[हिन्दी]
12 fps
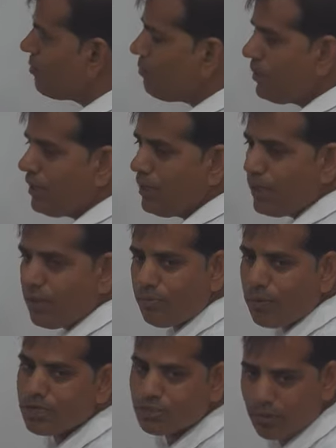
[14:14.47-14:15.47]
भील है
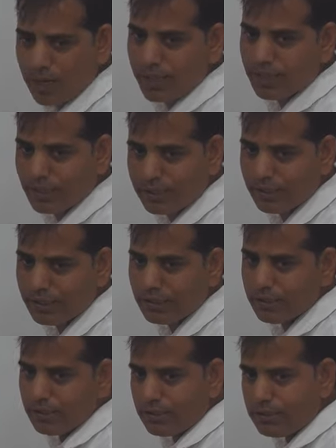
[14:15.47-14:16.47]
बांसवाड़ा के अंदर ही
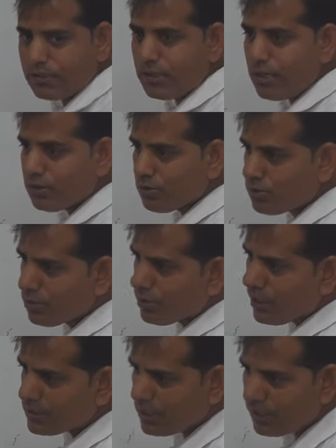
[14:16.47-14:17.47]
इसीलिए तो इसको
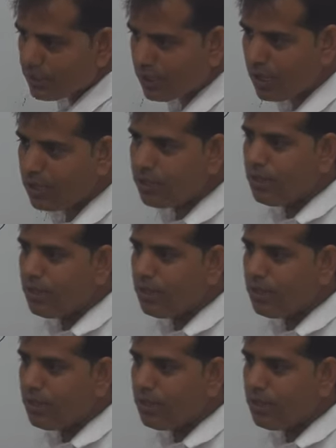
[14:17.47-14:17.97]
राजस्थान का